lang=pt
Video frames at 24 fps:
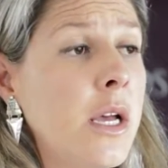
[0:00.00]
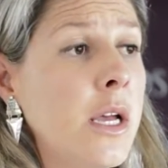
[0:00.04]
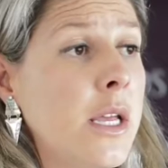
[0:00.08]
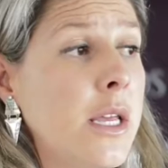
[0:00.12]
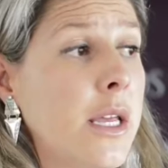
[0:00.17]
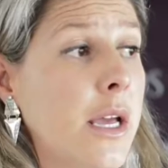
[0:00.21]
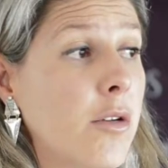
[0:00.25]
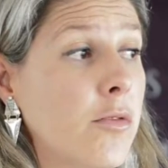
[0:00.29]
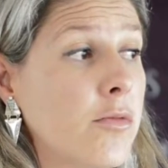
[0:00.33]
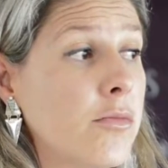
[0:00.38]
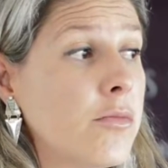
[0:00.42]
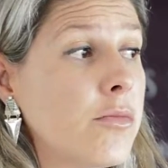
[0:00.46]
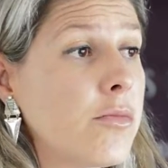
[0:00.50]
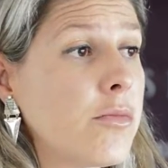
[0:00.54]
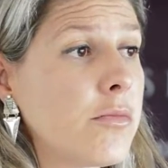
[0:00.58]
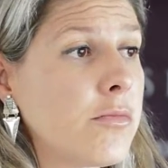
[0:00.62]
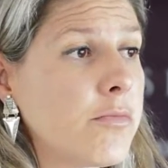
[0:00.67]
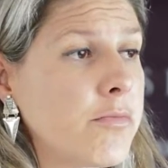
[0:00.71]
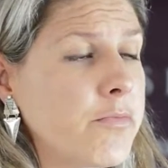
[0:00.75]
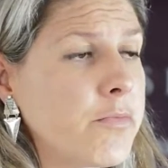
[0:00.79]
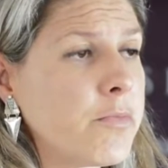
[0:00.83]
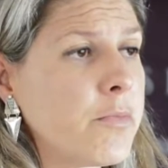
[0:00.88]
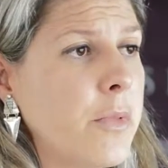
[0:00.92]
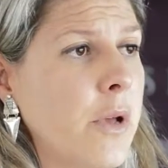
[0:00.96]
E é um
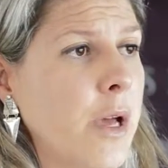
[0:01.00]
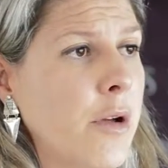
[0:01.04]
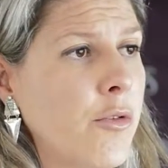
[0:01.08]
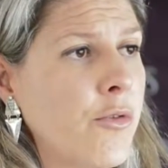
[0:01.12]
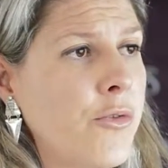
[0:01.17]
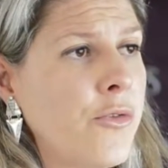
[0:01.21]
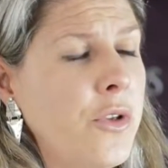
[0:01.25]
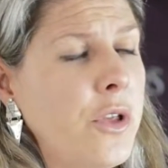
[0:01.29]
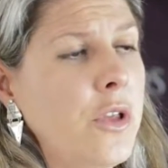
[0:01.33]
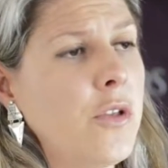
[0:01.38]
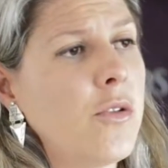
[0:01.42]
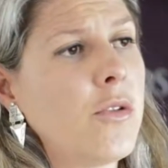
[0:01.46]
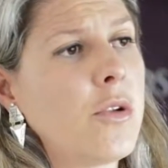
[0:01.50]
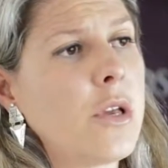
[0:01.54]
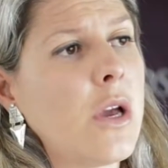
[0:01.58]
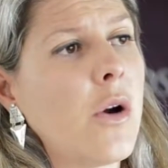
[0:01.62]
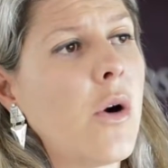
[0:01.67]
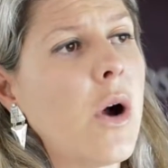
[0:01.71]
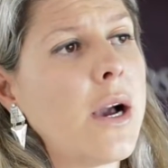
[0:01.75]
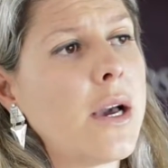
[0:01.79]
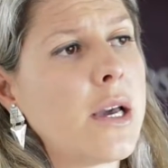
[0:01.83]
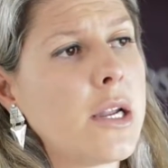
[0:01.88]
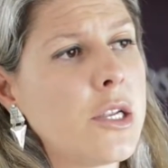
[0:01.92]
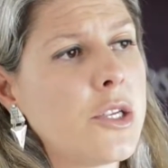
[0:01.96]
é o vinho que eu
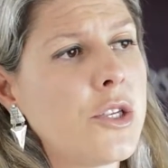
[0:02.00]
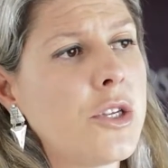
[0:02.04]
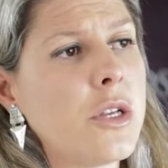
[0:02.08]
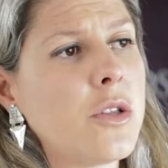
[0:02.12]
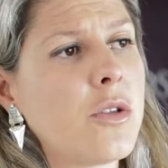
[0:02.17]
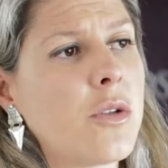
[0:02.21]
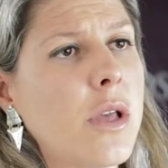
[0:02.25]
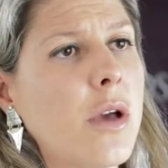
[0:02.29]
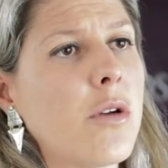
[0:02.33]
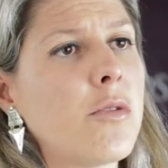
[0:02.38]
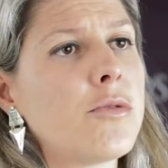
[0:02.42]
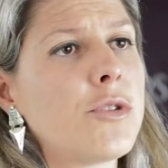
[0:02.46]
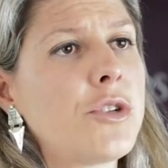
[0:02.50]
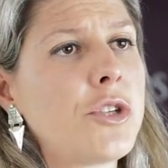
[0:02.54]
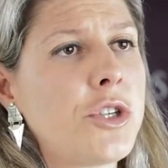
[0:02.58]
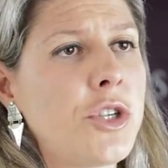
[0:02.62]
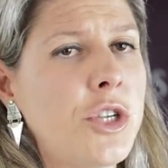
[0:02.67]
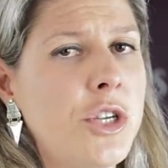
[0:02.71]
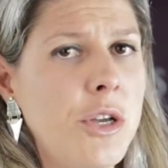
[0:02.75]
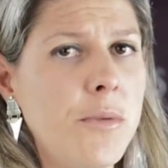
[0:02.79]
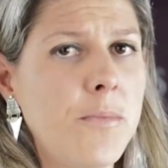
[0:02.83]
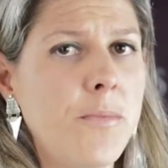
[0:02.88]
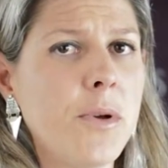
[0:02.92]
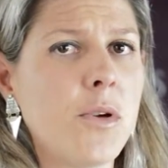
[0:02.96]
acredito que é um
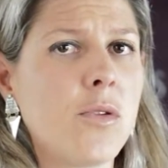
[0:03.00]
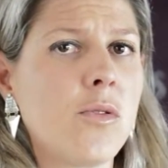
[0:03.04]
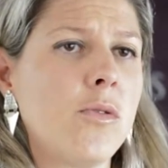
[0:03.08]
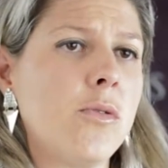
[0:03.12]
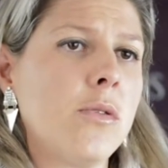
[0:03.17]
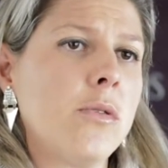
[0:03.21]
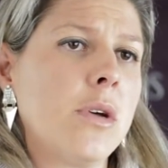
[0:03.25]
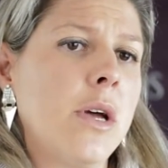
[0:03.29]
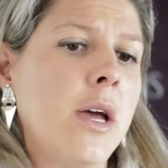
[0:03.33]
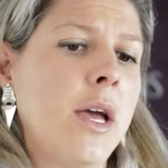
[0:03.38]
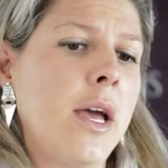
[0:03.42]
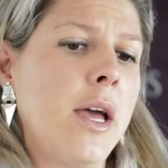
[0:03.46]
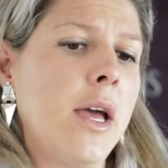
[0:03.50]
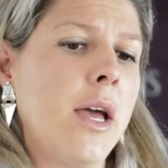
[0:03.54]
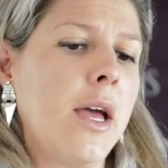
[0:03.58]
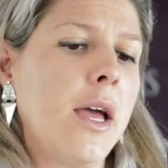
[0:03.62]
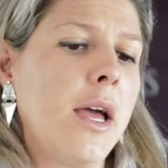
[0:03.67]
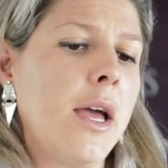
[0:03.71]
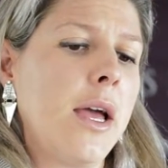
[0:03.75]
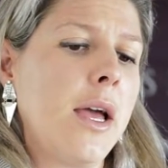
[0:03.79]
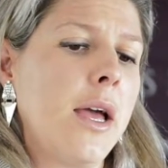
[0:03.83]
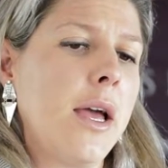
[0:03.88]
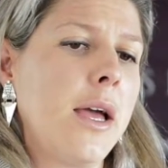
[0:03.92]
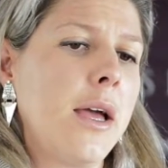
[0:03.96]
típico,
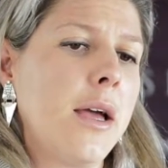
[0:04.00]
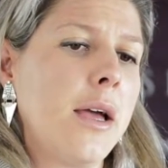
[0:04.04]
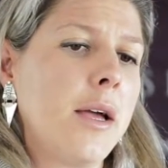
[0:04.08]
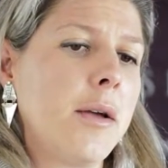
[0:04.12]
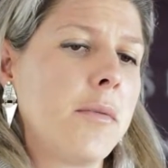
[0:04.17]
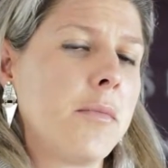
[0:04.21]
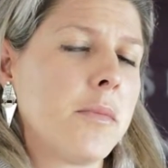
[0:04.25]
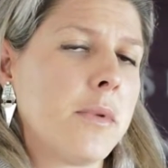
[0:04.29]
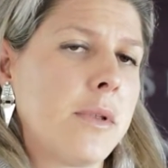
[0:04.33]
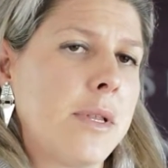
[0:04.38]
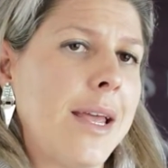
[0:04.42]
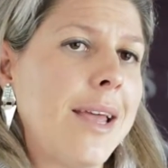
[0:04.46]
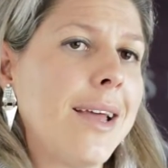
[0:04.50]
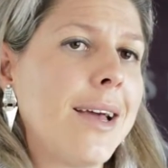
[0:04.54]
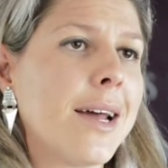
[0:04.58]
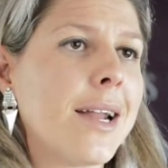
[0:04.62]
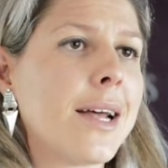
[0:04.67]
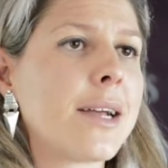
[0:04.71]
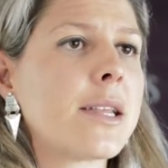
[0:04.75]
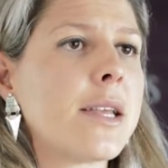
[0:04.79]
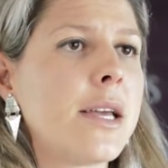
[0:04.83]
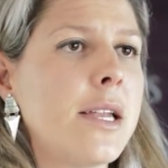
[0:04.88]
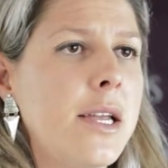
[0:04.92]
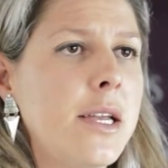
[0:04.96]
é, tem
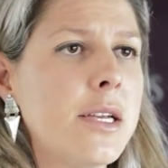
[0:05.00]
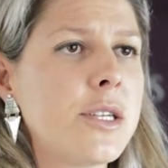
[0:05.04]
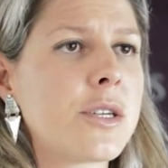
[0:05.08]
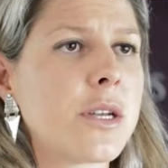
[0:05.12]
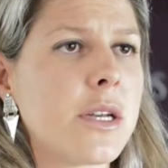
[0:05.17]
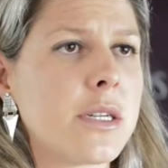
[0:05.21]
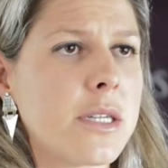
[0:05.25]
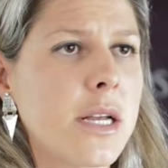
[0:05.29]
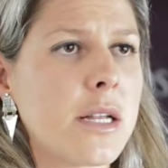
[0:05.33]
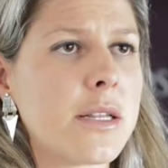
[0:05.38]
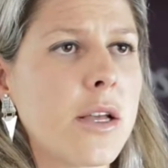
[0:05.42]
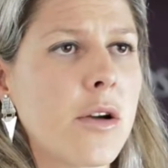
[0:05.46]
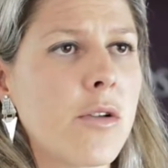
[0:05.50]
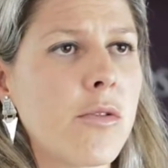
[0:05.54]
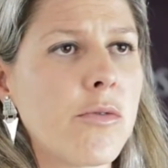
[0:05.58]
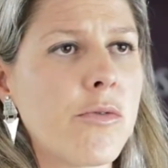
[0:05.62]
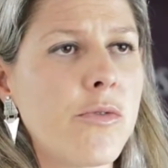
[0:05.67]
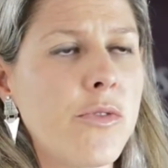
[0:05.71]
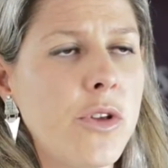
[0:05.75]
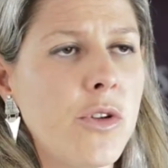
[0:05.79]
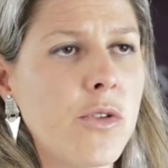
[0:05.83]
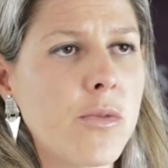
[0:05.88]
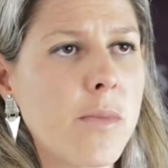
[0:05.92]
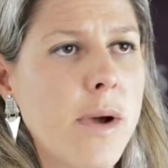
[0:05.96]
características até um
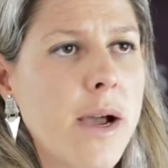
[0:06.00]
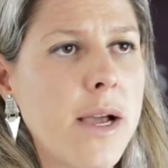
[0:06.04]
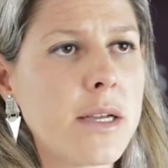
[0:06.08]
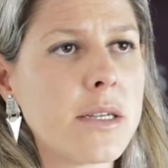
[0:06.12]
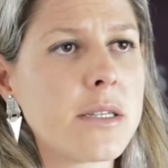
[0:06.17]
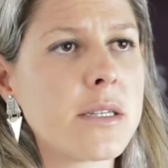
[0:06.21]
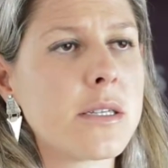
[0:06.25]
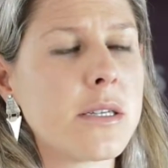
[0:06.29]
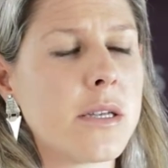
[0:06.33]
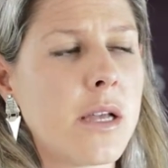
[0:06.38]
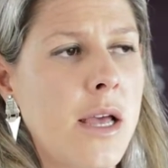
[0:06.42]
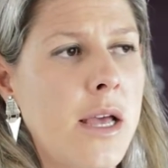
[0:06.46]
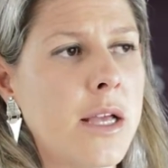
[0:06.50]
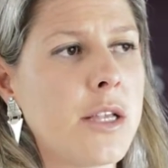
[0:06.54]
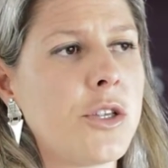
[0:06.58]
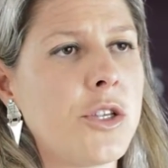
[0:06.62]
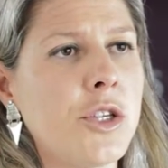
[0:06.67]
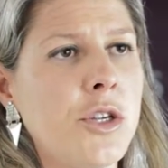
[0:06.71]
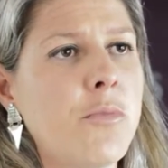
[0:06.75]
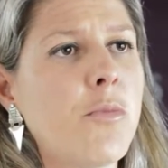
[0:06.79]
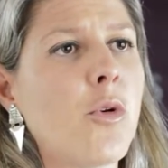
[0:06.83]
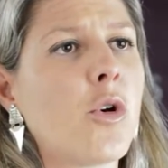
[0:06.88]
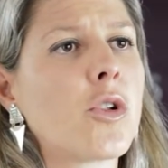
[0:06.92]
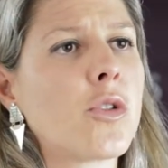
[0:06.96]
vinho mais é,
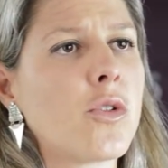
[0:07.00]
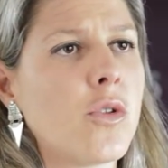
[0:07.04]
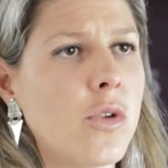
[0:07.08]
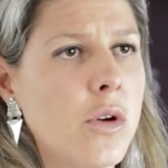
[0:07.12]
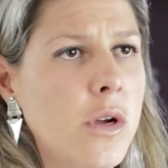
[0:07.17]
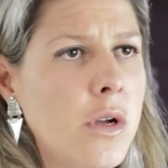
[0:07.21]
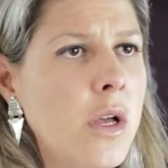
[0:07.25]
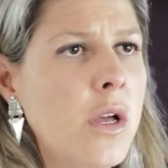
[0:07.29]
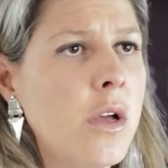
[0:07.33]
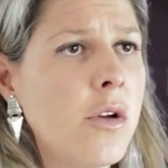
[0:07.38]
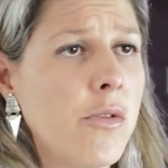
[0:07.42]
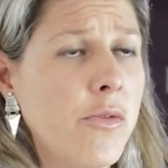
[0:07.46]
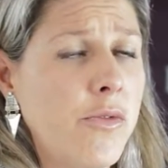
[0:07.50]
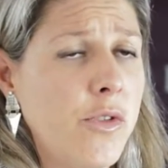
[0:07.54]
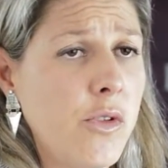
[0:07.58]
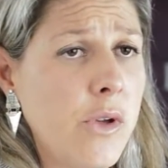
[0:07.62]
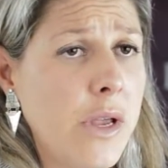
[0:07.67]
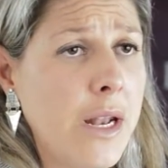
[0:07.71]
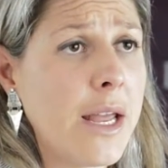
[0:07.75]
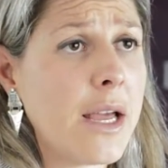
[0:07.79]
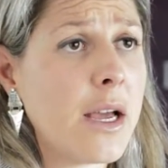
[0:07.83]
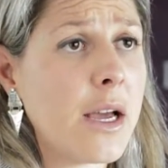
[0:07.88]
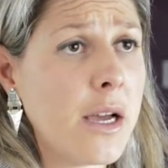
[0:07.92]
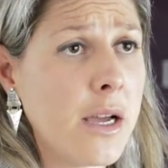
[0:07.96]
de Bordeaux, um vinho
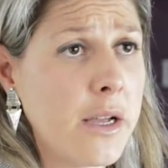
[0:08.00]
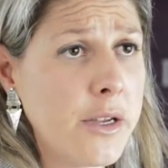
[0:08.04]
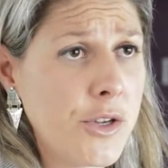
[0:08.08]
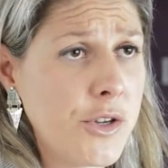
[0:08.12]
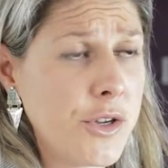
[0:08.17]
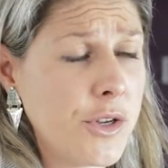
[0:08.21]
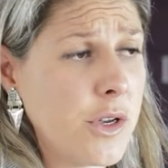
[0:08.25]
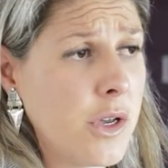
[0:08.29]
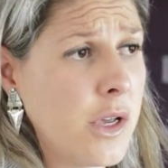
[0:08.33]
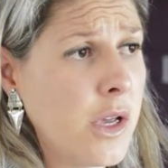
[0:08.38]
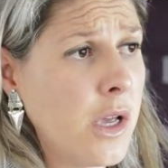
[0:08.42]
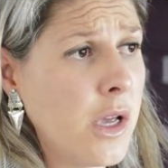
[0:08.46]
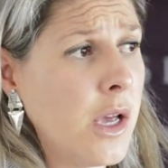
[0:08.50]
elegante.